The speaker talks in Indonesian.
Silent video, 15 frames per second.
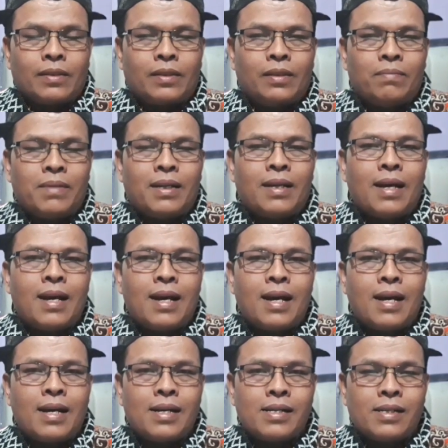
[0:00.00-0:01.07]
di
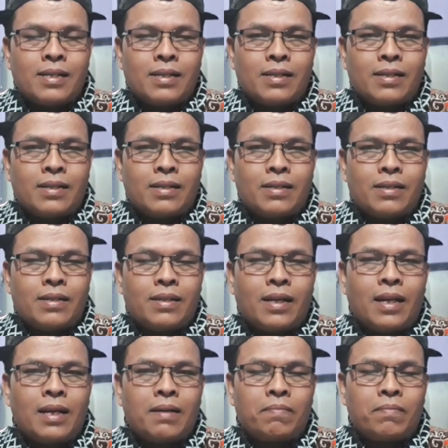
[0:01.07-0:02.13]
mana
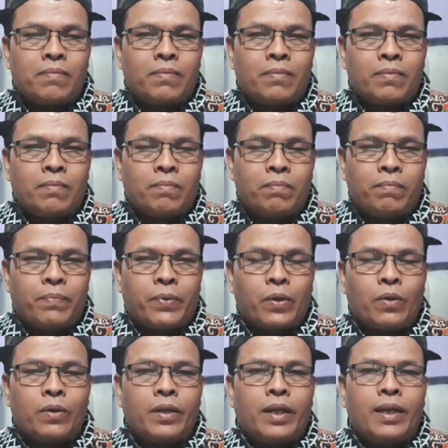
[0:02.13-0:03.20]
dalam
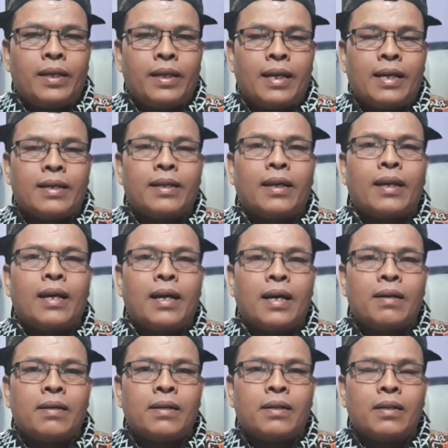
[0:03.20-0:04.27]
periode ini
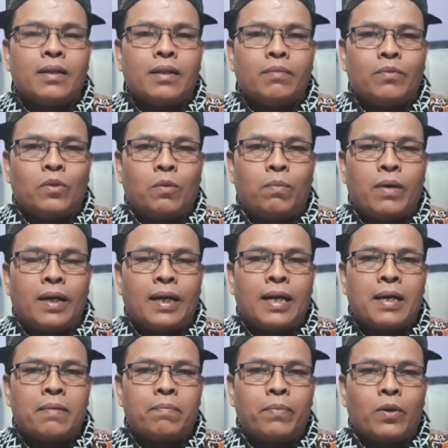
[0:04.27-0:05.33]
adalah
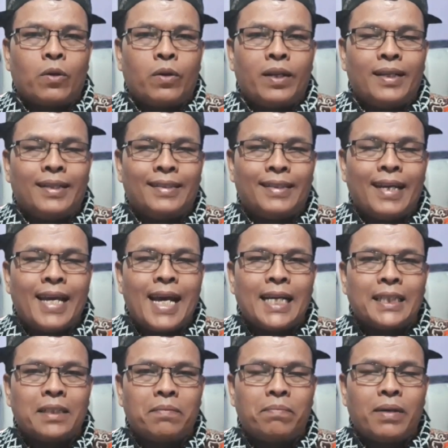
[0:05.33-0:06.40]
merupakan periode saya
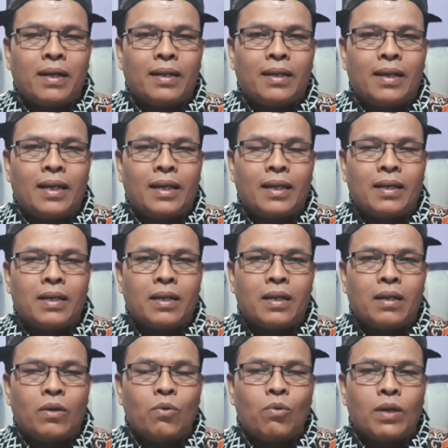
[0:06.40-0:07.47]
sebagai
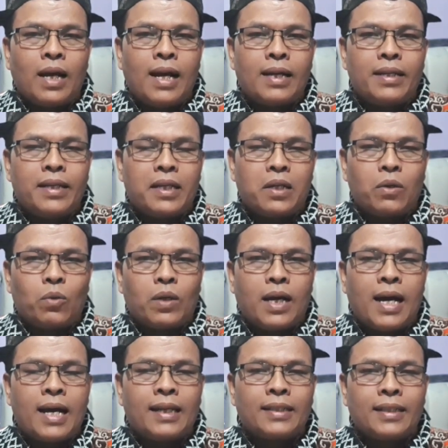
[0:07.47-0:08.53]
lurah di
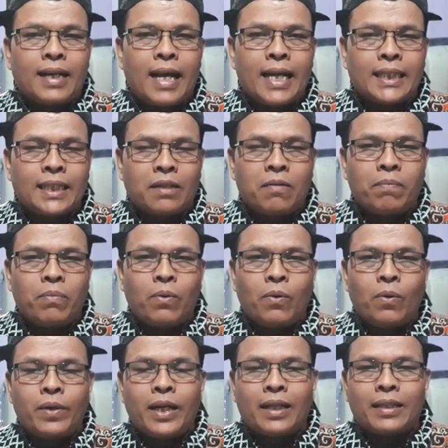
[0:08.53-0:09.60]
Kelurahan Serai
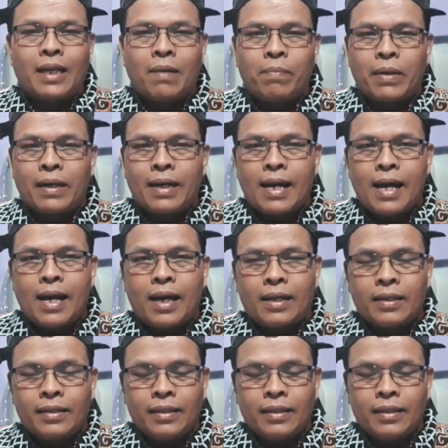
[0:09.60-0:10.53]
Serempun yang tak pernah